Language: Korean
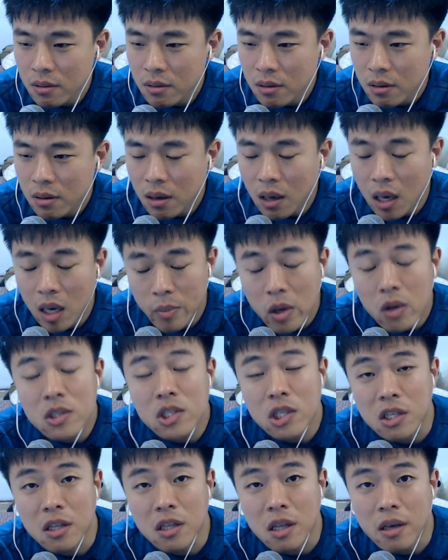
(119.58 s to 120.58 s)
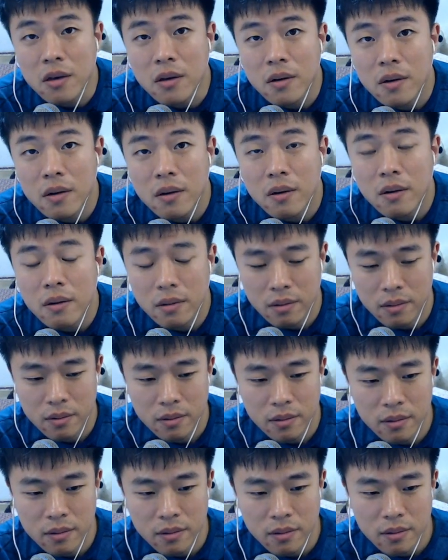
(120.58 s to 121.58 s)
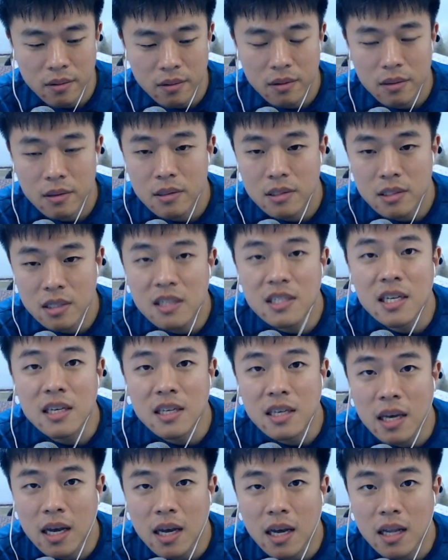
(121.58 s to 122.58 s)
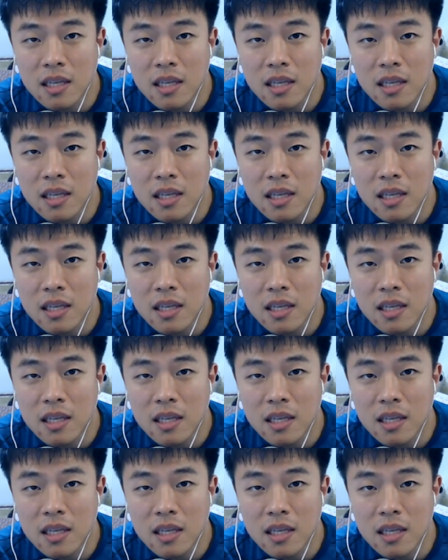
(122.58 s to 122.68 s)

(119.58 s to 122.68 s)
개병신이네요. 쓰레기 새끼야. 네가